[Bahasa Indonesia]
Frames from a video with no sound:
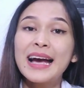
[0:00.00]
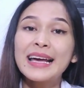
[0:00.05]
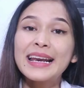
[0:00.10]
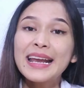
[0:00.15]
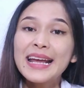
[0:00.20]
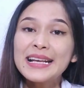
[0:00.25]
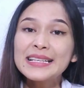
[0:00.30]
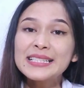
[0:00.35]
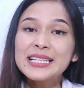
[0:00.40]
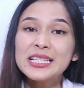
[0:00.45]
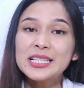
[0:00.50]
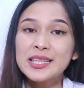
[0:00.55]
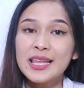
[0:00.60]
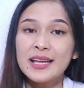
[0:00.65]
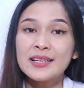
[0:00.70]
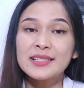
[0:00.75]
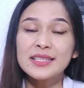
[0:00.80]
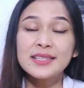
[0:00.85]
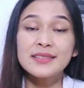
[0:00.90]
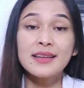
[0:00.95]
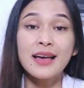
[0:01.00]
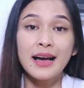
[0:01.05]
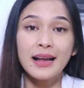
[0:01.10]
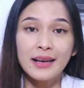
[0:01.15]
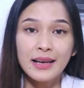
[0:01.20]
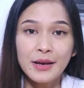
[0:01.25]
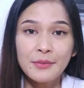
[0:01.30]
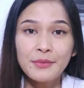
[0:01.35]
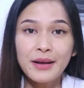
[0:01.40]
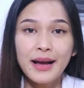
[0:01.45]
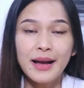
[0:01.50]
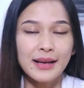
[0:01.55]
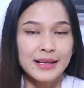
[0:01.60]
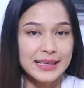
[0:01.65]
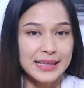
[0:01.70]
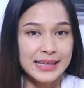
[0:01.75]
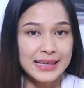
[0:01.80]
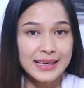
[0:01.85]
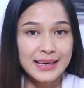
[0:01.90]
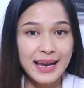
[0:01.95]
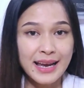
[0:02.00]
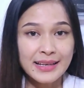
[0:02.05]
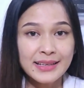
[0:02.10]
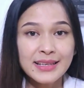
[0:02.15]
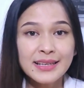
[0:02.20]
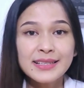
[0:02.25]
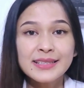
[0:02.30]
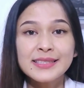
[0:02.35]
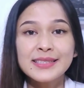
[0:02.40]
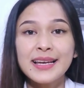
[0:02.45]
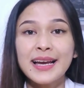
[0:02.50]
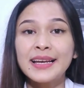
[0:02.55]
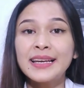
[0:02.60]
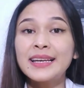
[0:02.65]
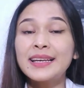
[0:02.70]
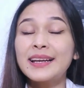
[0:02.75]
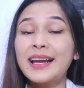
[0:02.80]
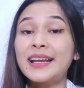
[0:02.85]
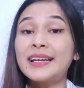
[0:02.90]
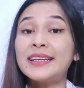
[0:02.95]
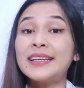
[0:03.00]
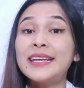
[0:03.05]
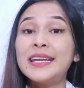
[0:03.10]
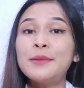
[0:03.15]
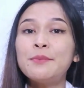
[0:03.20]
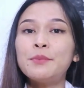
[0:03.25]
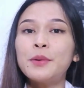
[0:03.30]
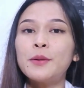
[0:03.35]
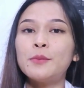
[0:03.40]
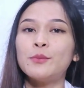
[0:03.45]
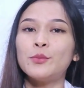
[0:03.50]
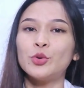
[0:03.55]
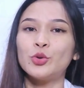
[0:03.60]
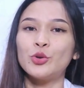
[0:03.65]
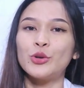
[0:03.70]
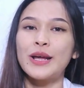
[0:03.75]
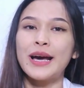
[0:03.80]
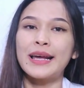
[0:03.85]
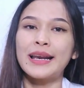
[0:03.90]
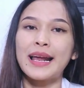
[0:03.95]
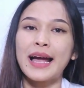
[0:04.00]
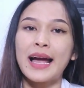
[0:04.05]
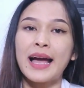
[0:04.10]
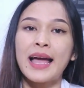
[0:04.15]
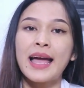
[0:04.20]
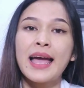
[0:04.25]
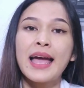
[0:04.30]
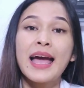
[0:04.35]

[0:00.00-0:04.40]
resistensi dalam aliran cairan di pembuluh darah.